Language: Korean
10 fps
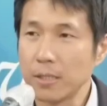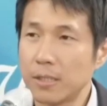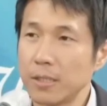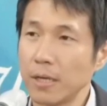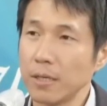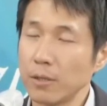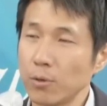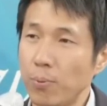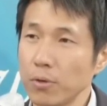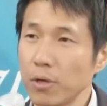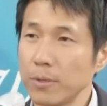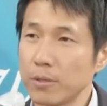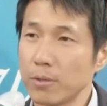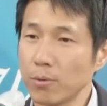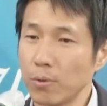지난해에도 폭염이
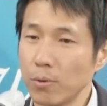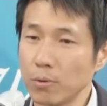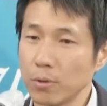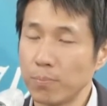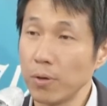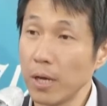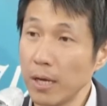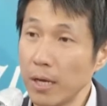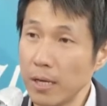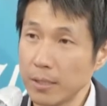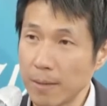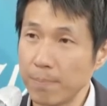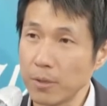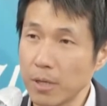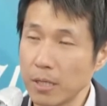있었고 이제 풀에
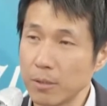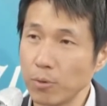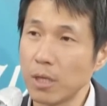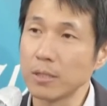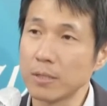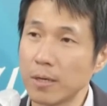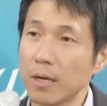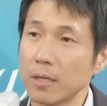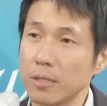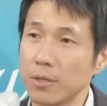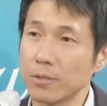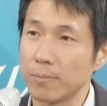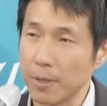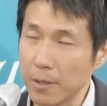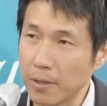잼버리까지 못하는 상황까지
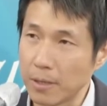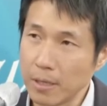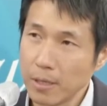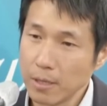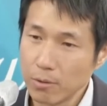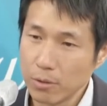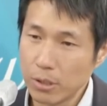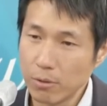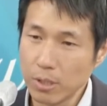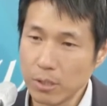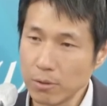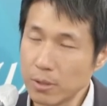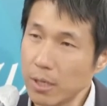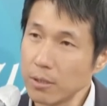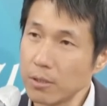있었으면 또 10월에
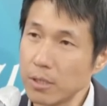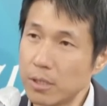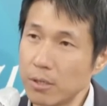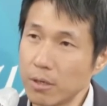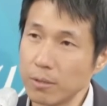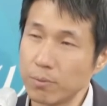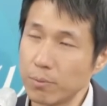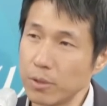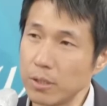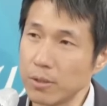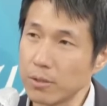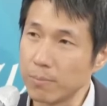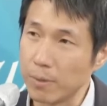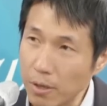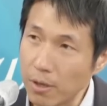이원택 의원이 지적한 부분이
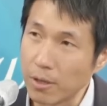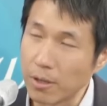있었으면